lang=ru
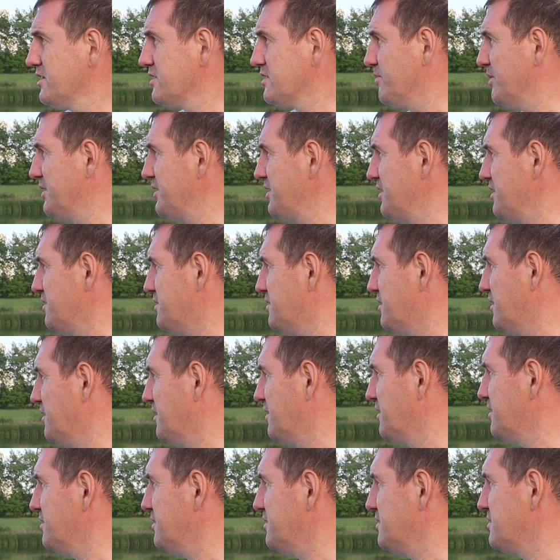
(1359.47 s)
Смотрите,
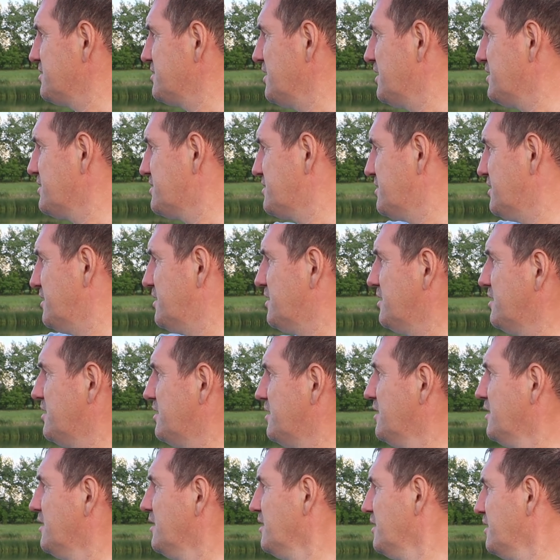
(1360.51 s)
дистанция
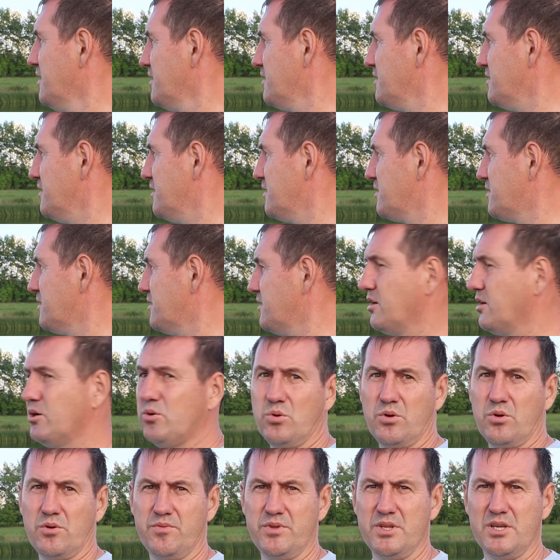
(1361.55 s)
где-то на
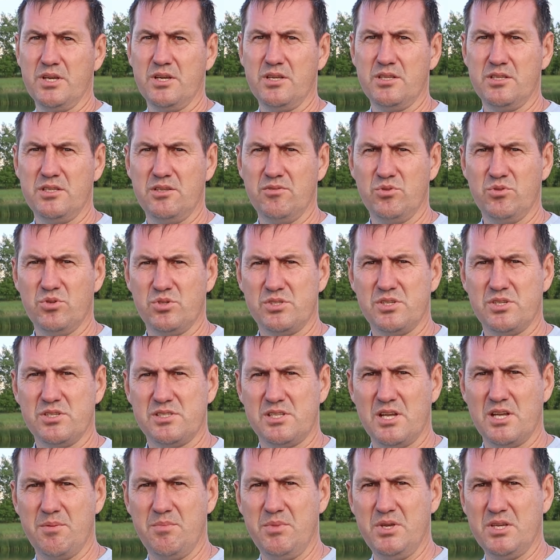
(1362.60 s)
уровне
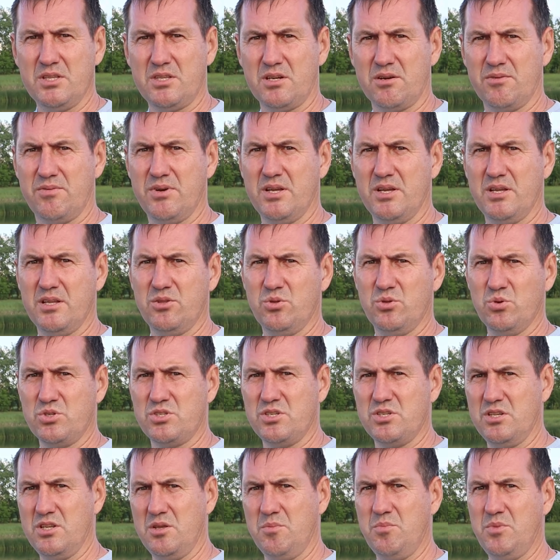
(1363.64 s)
90-100 метров,
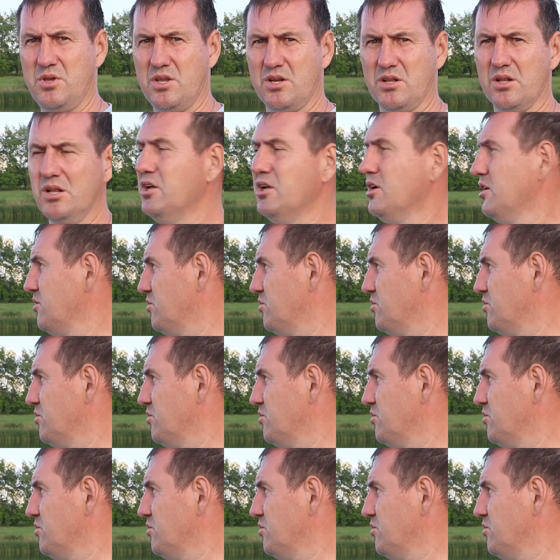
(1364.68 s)
точно не мерил,